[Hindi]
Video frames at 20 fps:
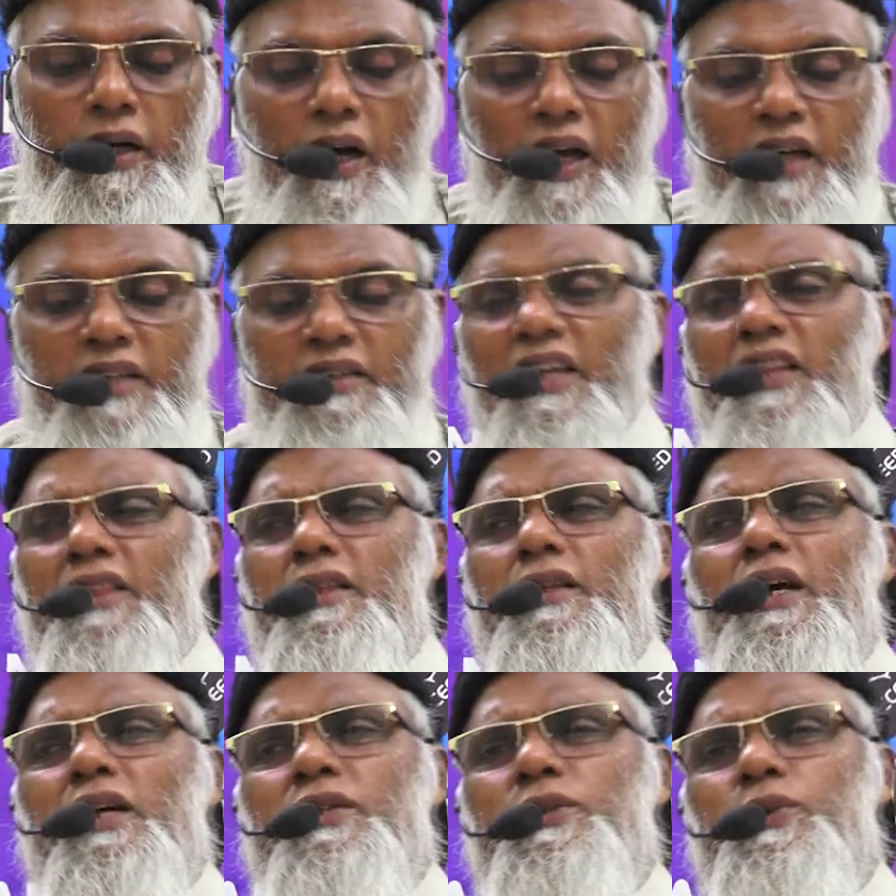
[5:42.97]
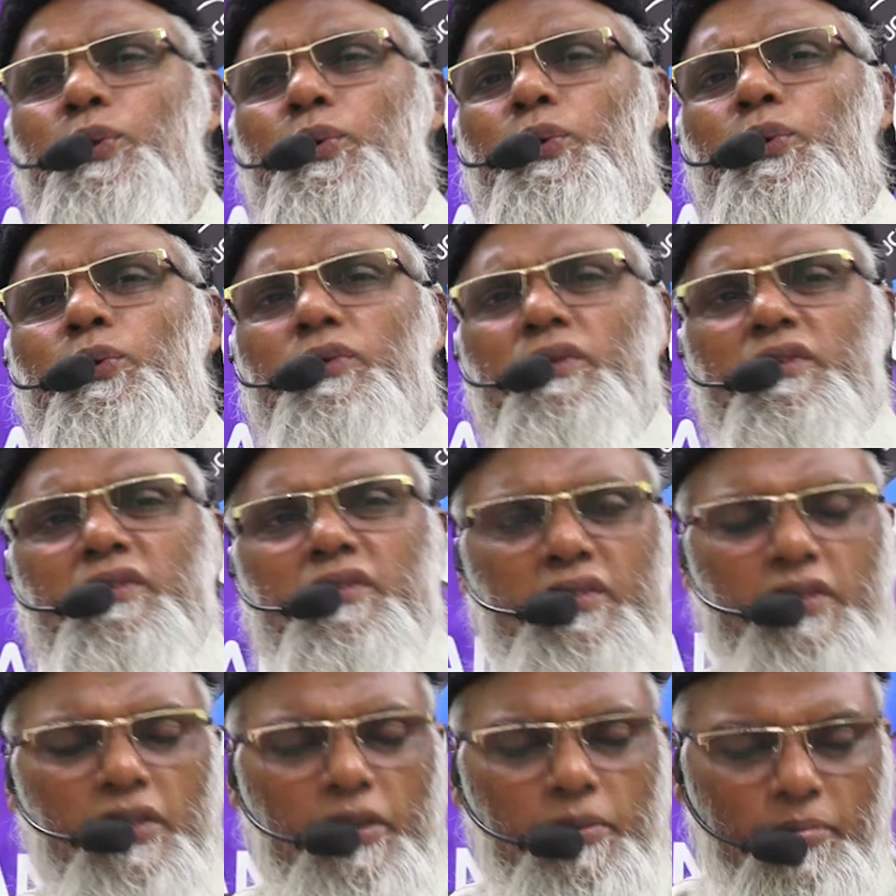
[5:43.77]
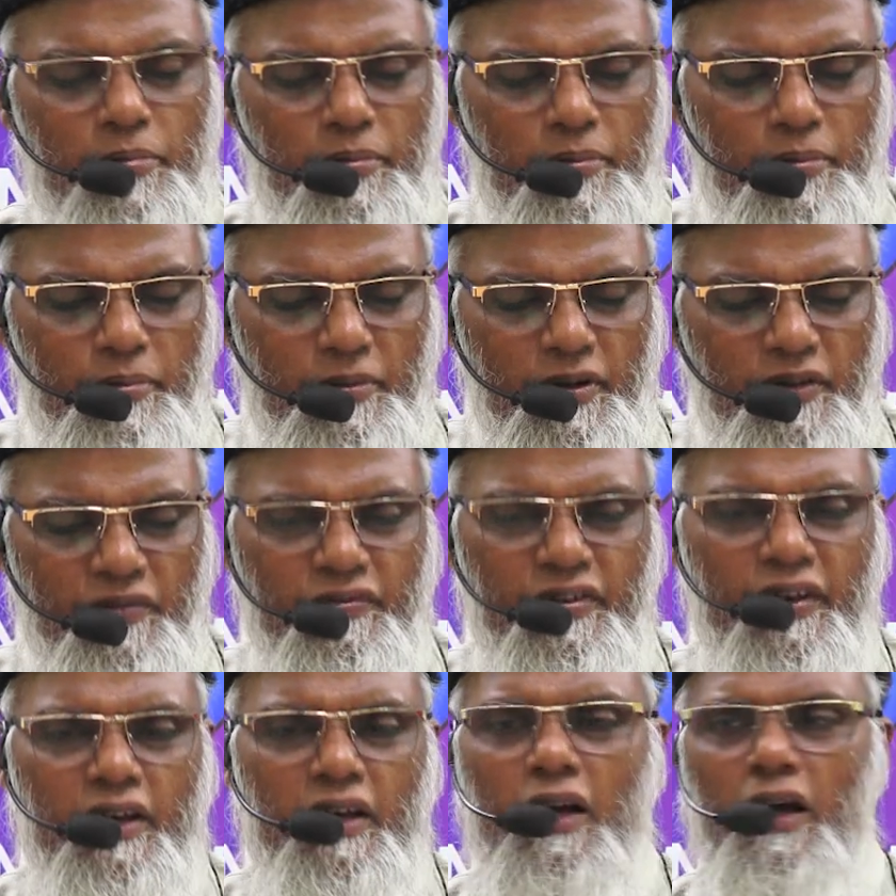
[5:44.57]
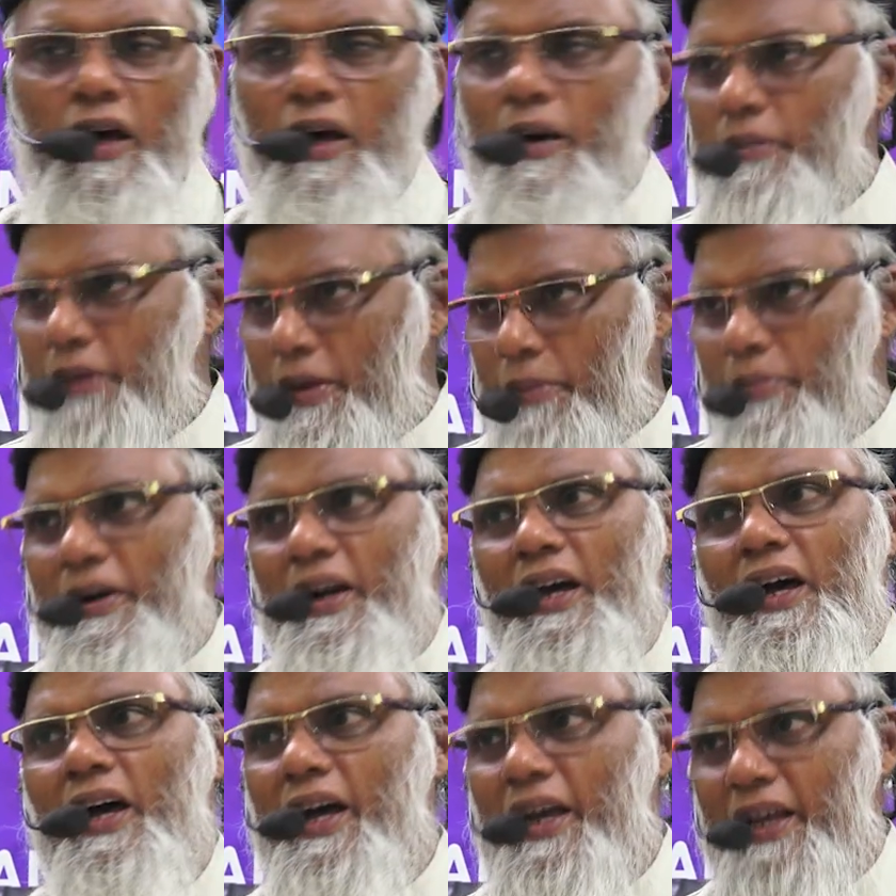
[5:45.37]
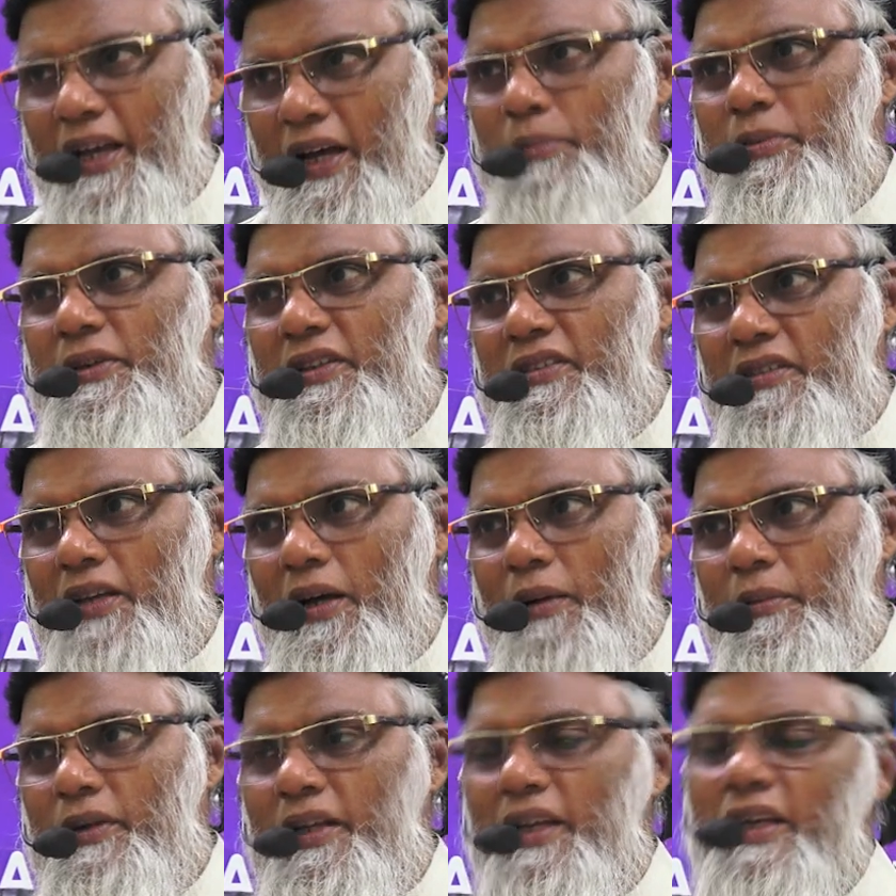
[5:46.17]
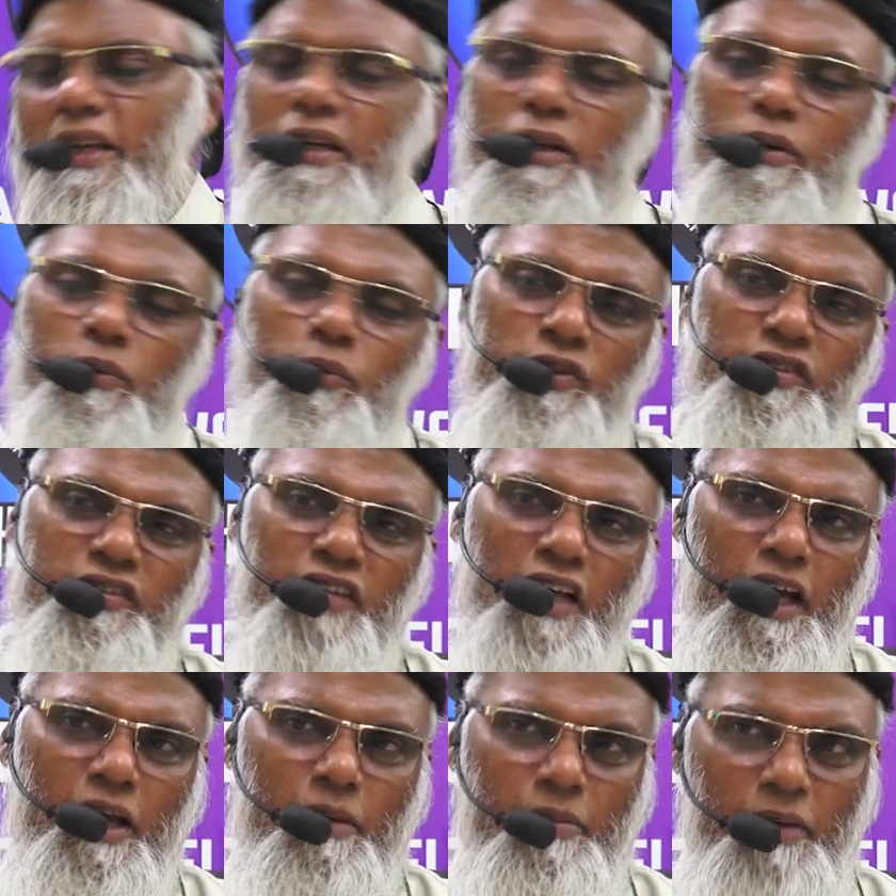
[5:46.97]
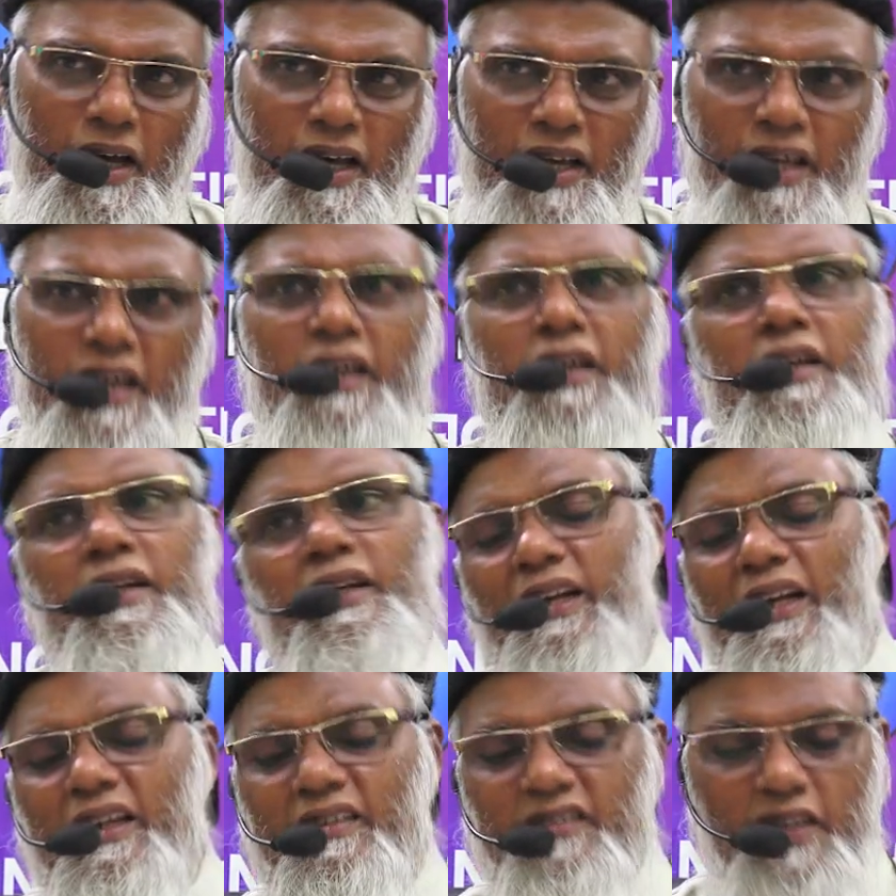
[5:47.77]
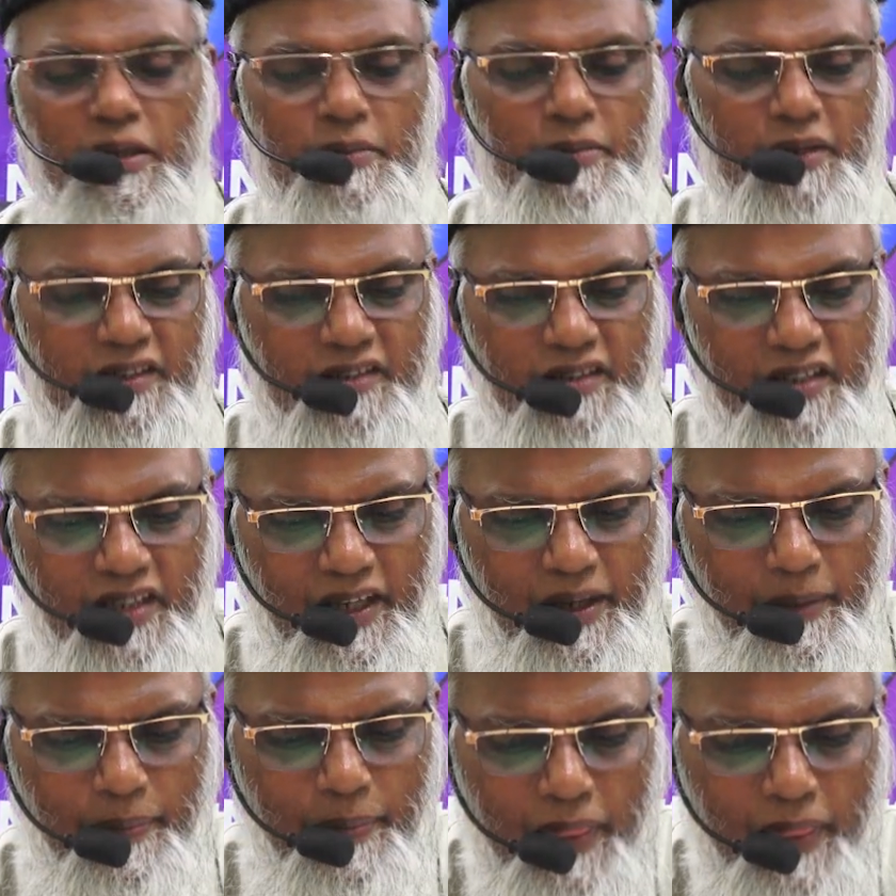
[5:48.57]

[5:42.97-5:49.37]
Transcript: हदीस का जो फ़िकरा हमने पढ़ा है आपके सामने वो साहब आए कैसे बैठे